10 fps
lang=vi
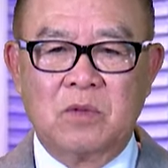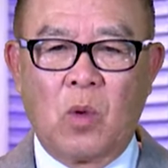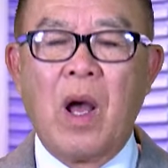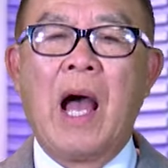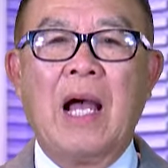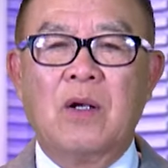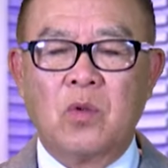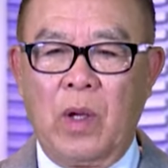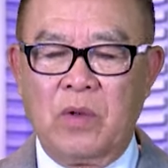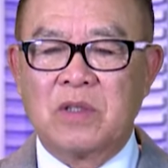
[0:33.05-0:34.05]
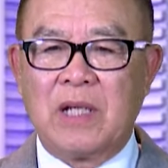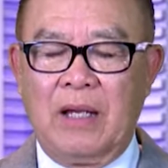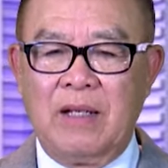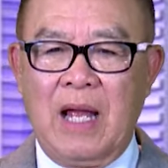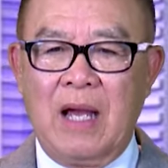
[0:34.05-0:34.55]
có hai cái chuyện nó
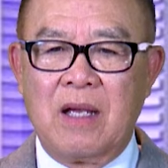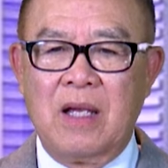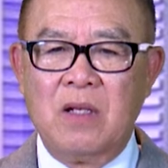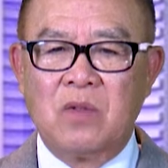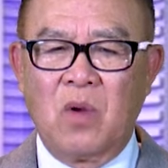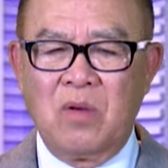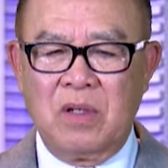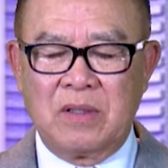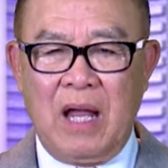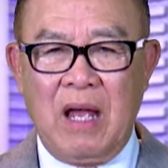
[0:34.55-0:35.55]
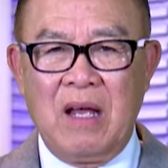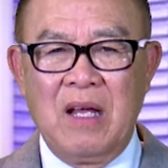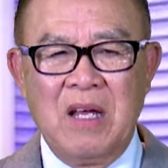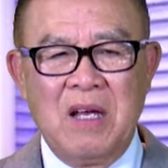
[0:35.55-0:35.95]
xảy ra khiến cho người ta